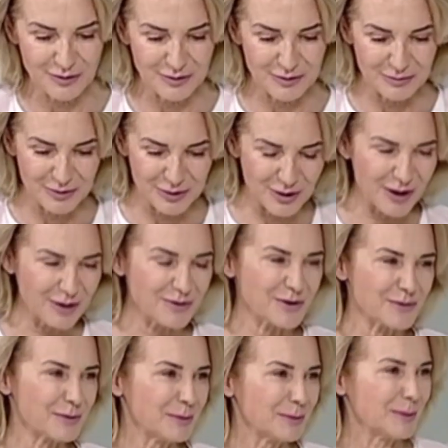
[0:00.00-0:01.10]
borykają się z
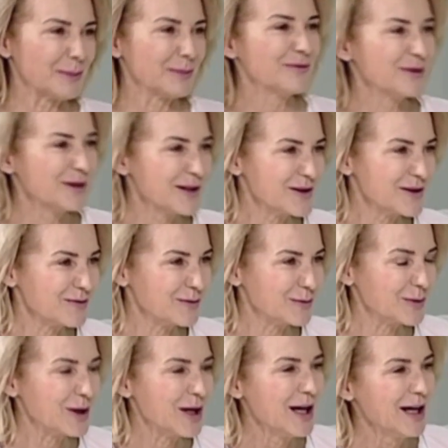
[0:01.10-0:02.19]
problemami
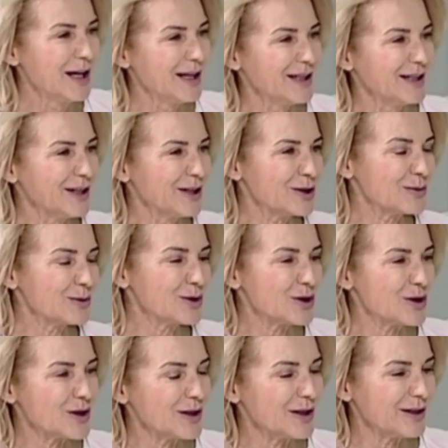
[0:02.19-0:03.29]
finansowymi. E, czy
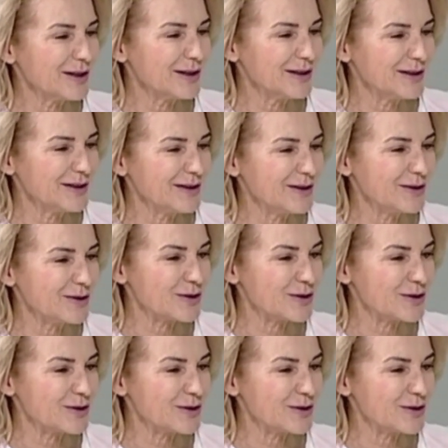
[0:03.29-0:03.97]
będziecie, e, czy